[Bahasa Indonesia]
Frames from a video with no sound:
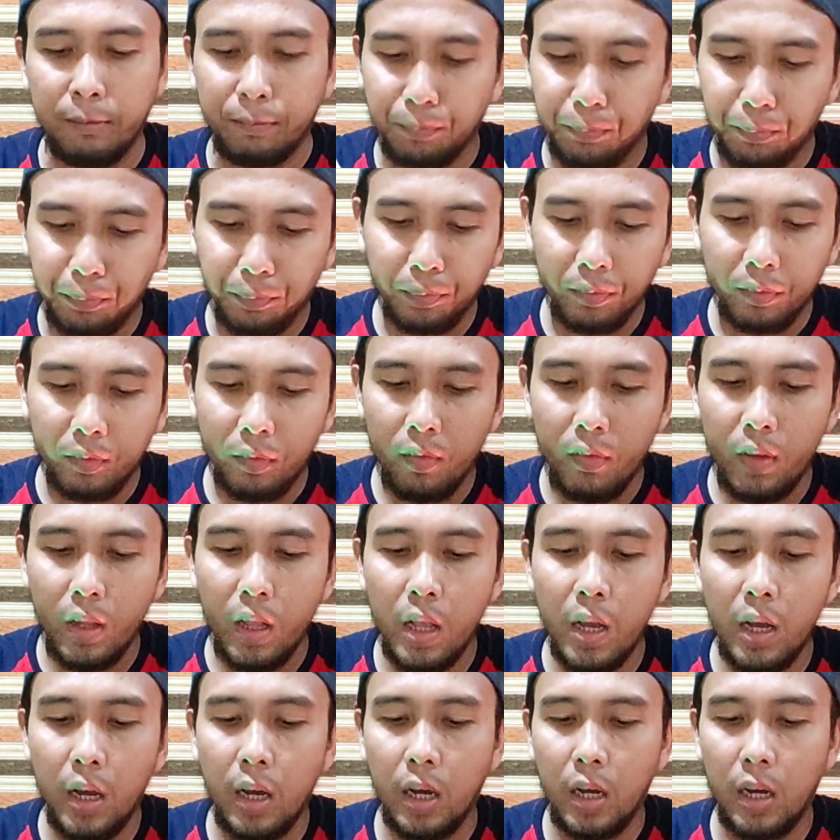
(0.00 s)
ya,
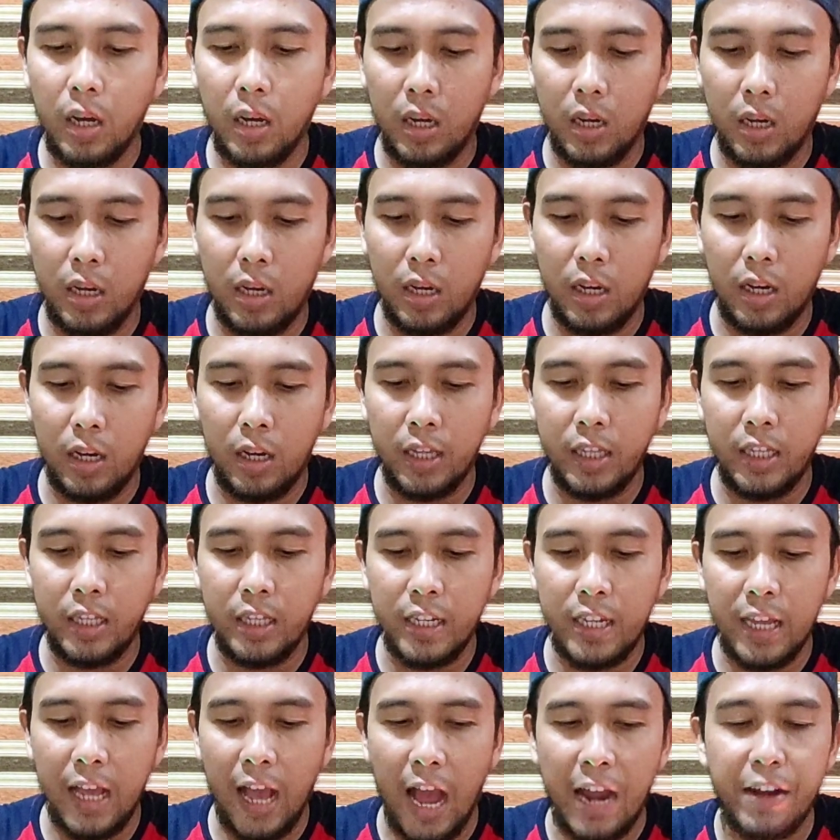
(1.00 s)
uh,
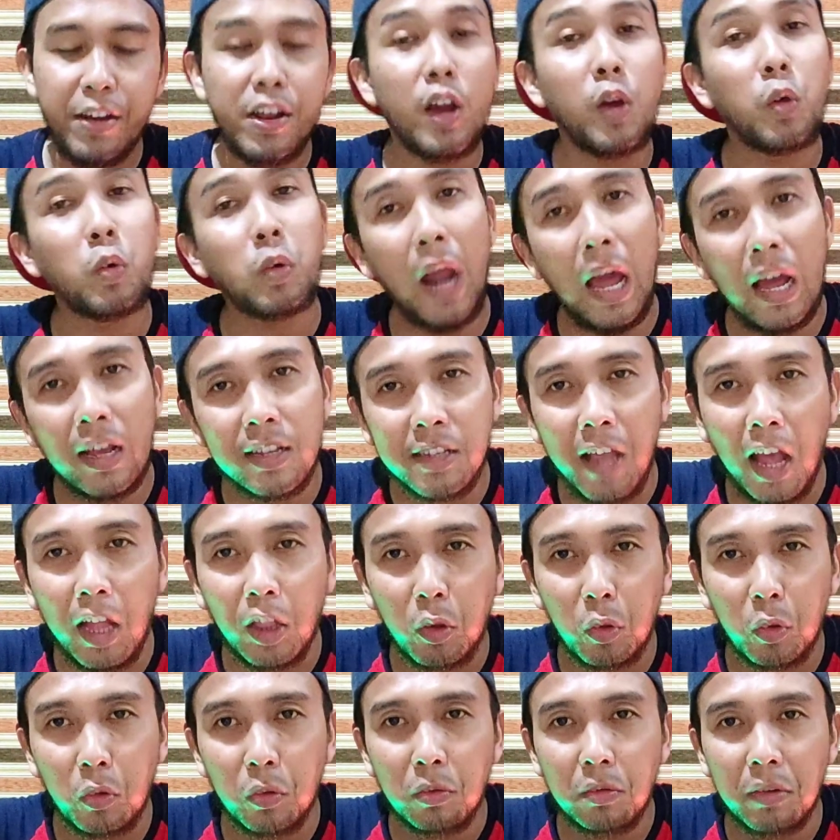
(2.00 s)
ini ada yang kurang
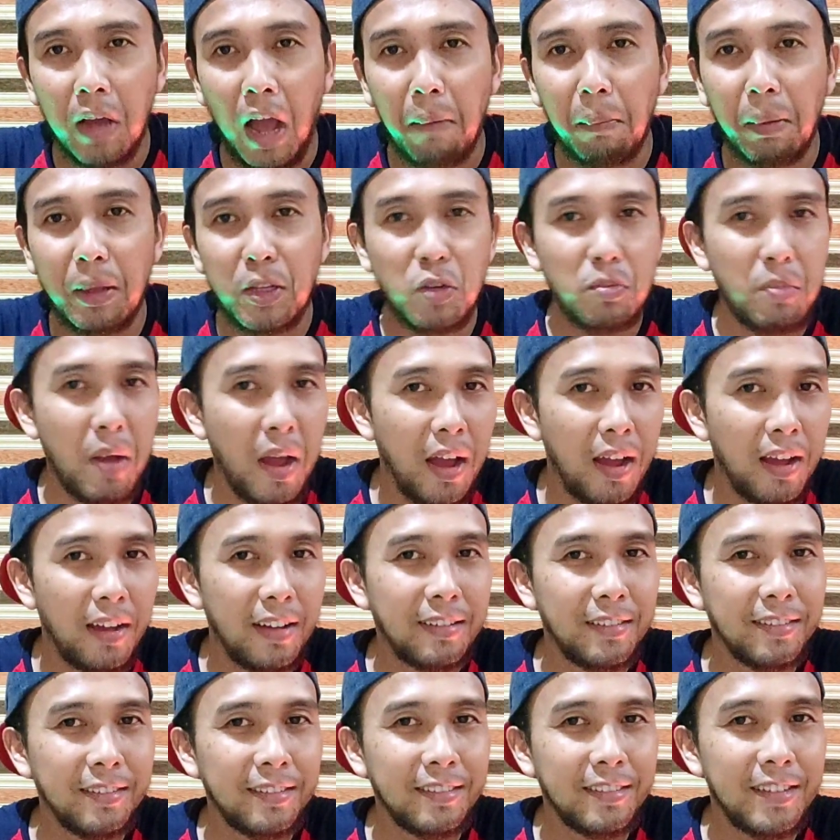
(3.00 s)
satu. Apa coba?
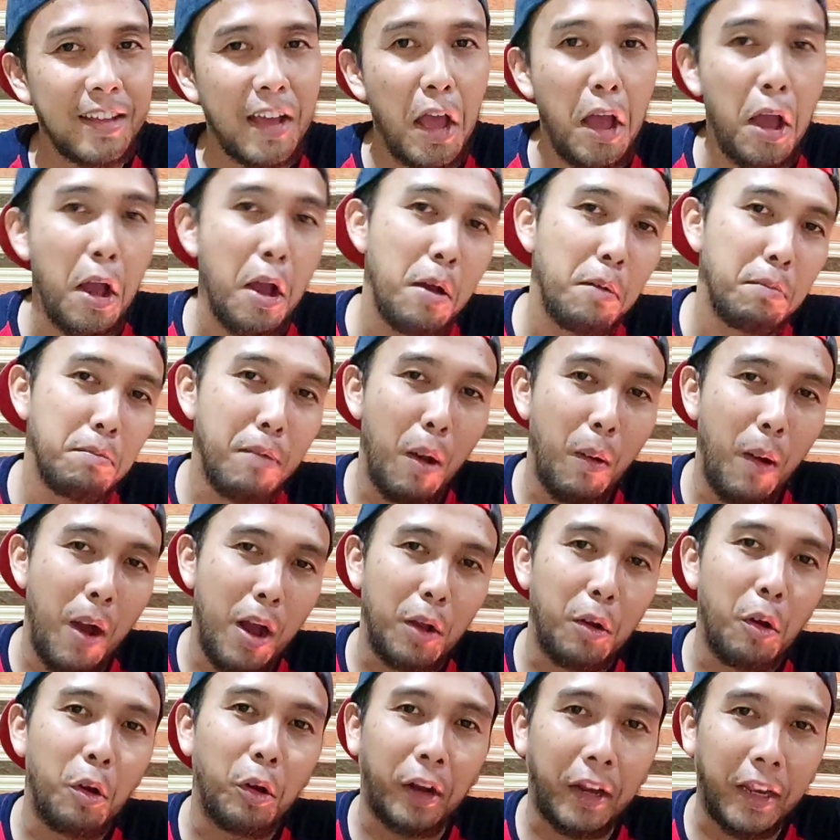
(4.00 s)

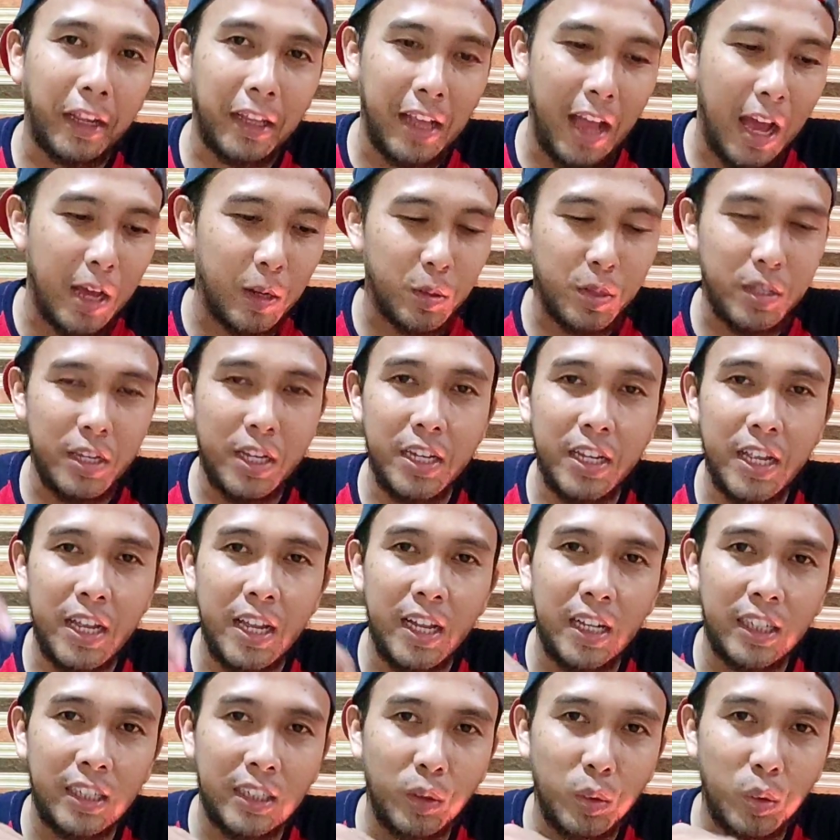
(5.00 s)
bawang goreng. Harusnya
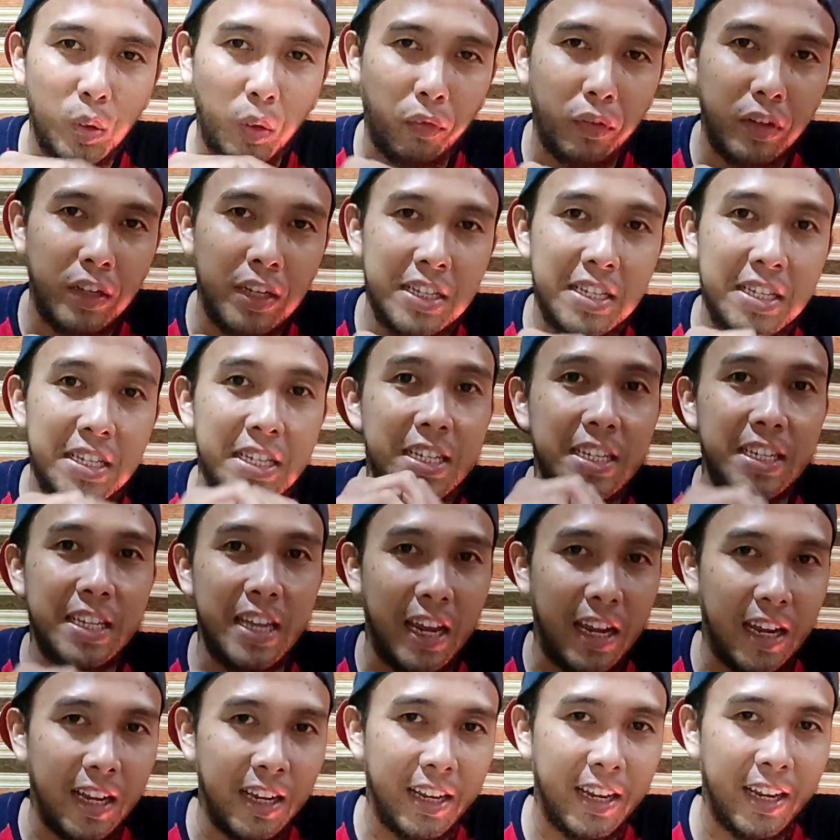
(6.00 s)
dia uh, untuk
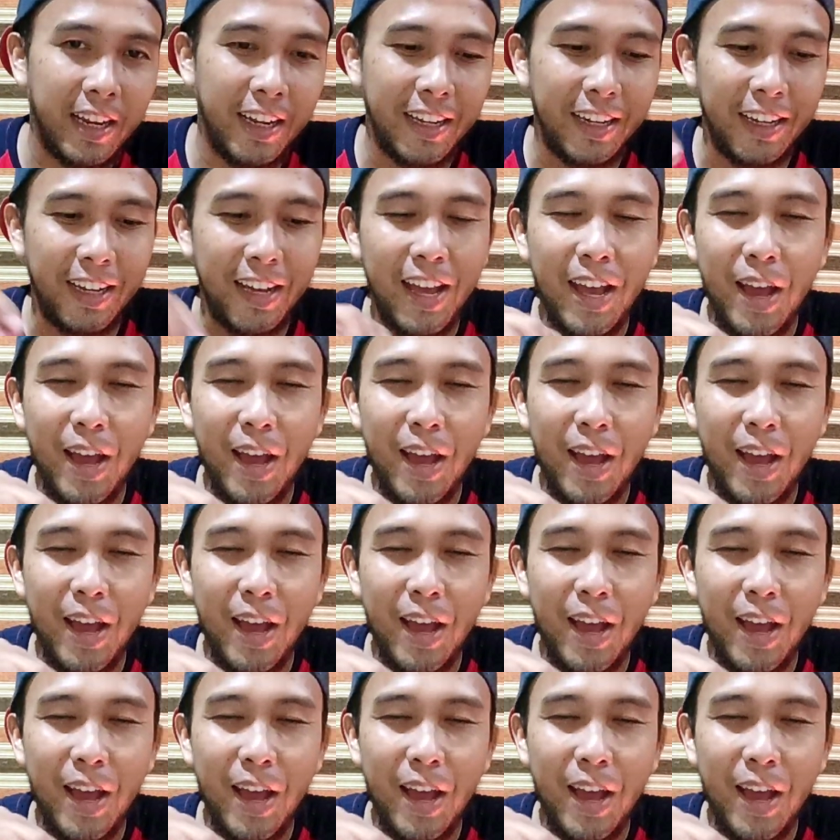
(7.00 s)
finishingnya ya,